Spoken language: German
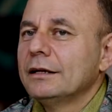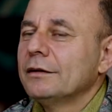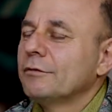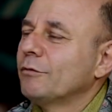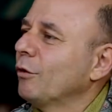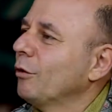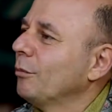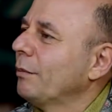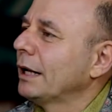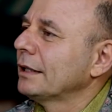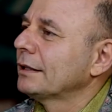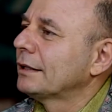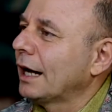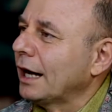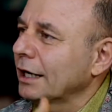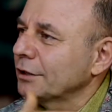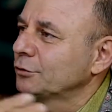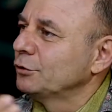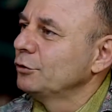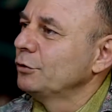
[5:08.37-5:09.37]
wo man
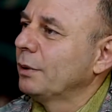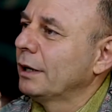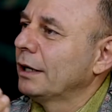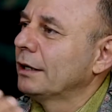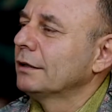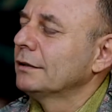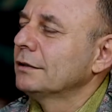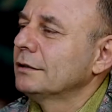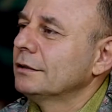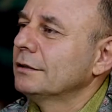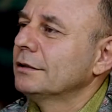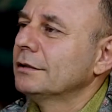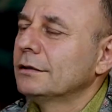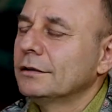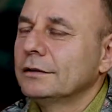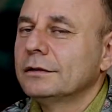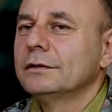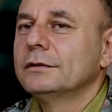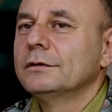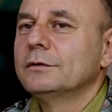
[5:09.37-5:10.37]
tagsüber äh,
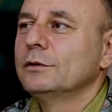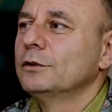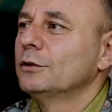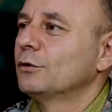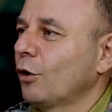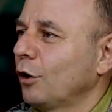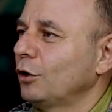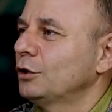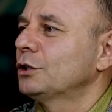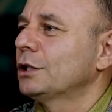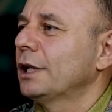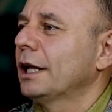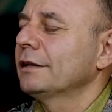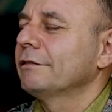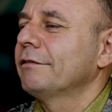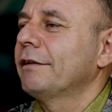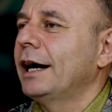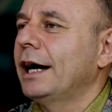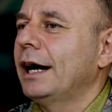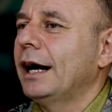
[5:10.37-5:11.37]
äh in
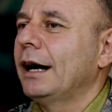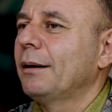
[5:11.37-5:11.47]
Deutschland war,